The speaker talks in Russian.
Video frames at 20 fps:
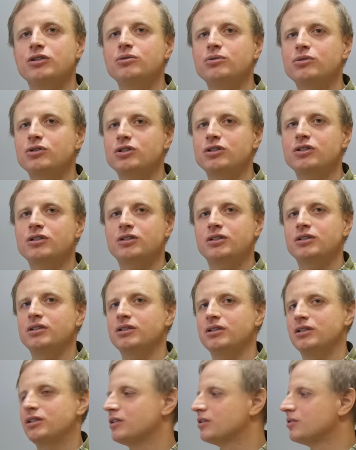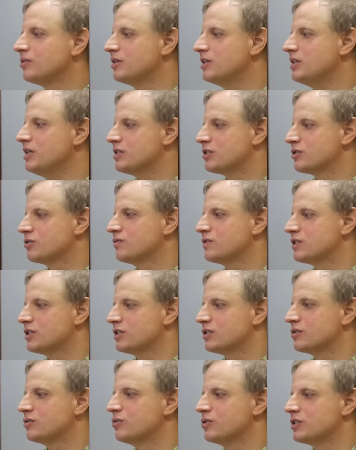ножек, которые есть у
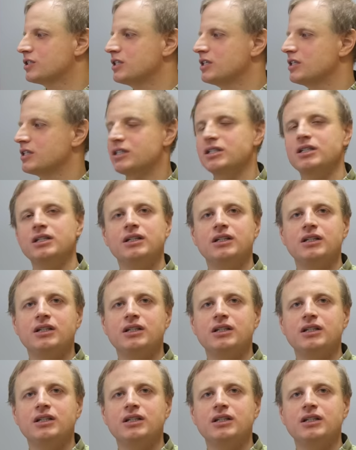всех гусениц.